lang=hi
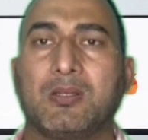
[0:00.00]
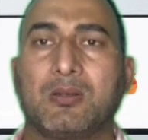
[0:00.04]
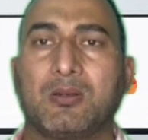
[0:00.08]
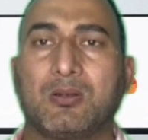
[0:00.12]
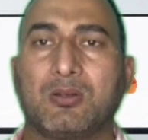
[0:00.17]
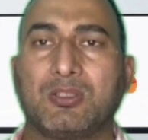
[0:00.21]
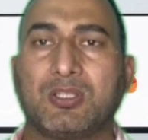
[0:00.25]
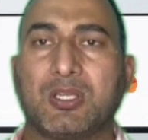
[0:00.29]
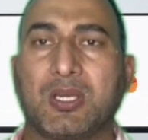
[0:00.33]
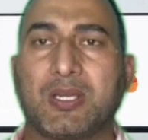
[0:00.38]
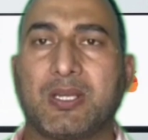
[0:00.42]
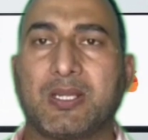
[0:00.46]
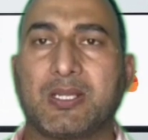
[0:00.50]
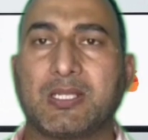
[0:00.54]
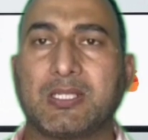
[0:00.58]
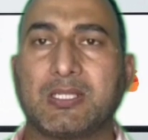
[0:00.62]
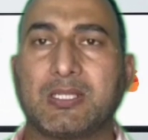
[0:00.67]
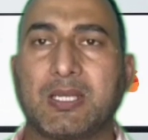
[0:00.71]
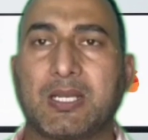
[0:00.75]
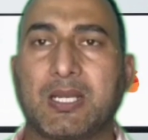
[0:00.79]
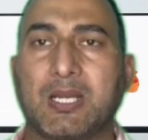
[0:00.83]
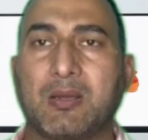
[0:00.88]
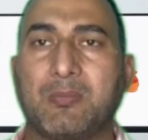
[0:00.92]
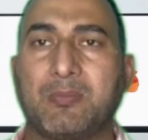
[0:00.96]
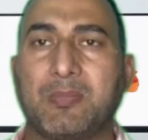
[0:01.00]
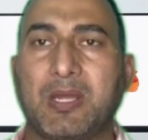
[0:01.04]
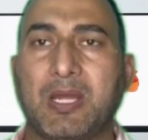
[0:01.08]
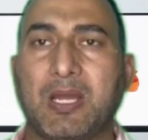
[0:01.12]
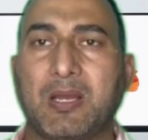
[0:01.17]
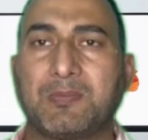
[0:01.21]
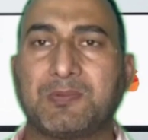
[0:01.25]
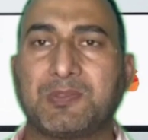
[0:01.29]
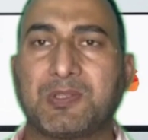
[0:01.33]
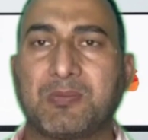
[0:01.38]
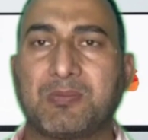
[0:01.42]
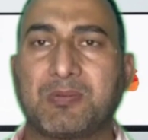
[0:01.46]
रोजाना की तरह मैं
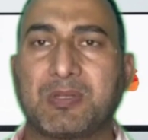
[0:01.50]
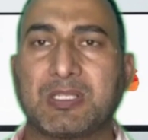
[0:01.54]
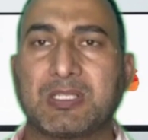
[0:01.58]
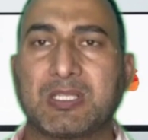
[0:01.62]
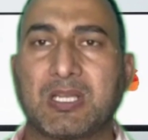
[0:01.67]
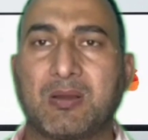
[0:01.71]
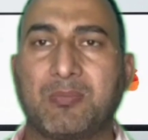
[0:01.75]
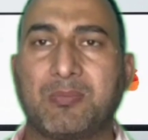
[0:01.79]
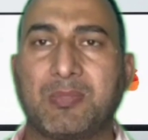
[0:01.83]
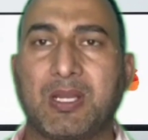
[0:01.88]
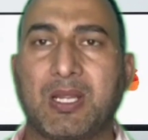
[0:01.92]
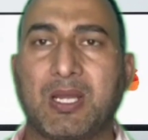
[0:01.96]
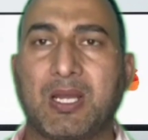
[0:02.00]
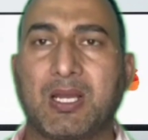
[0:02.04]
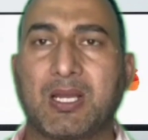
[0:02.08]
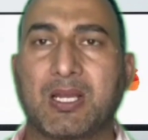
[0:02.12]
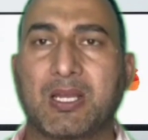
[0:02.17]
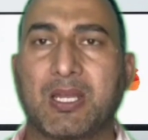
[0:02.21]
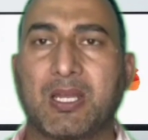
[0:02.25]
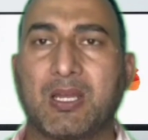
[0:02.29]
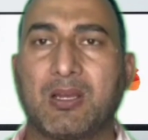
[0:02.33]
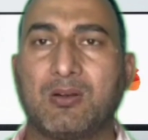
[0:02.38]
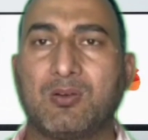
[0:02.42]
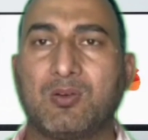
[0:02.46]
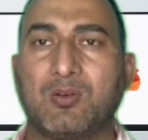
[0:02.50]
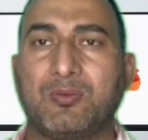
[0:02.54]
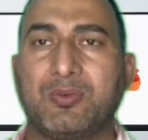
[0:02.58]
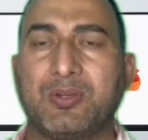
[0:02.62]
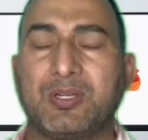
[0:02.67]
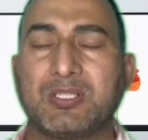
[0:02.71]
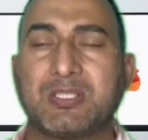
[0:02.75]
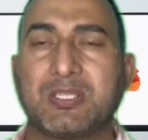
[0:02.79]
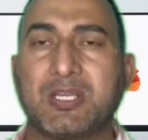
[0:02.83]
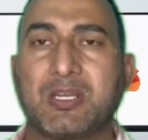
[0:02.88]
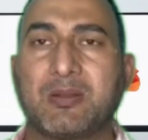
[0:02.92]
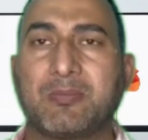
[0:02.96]
आप सबके सामने आ गया हूं
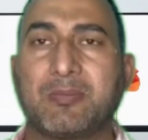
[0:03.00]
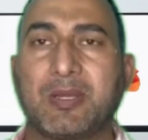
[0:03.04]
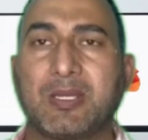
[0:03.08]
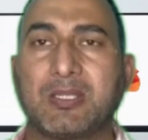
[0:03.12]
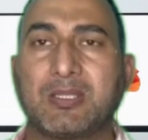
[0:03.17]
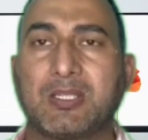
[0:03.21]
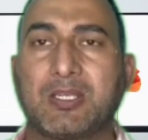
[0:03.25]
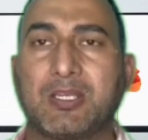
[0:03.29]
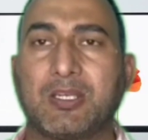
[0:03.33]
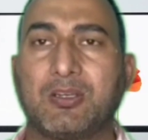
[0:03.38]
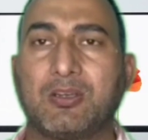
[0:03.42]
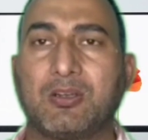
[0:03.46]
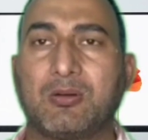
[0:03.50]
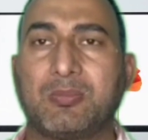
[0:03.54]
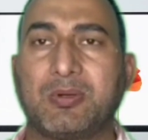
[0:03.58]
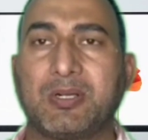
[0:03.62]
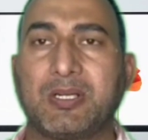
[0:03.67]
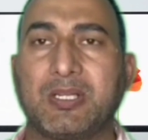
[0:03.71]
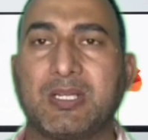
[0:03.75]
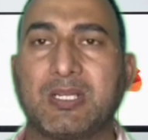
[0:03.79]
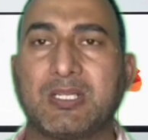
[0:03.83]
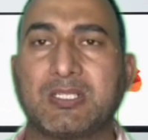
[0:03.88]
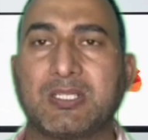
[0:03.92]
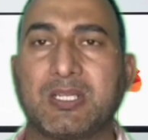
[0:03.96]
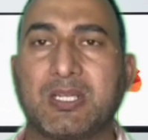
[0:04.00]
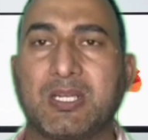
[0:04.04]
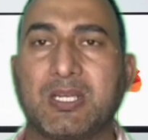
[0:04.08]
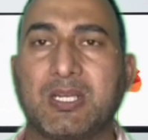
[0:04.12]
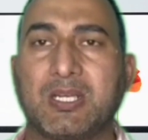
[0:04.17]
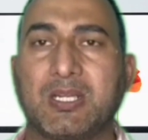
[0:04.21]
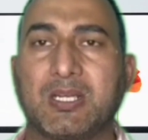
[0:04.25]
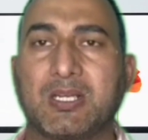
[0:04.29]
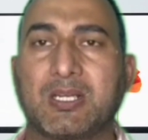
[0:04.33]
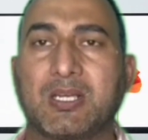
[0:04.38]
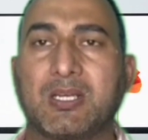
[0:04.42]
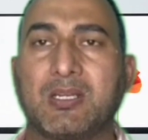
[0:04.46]
फिर से एक बेहतरीन और बढ़िया शेयर
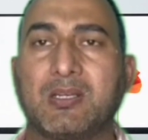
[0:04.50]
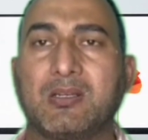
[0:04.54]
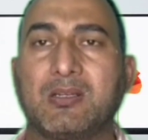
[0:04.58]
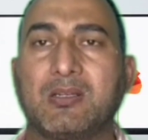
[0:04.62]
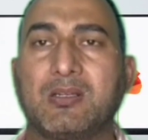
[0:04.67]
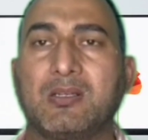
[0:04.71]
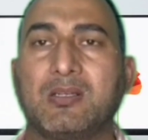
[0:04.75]
लेकर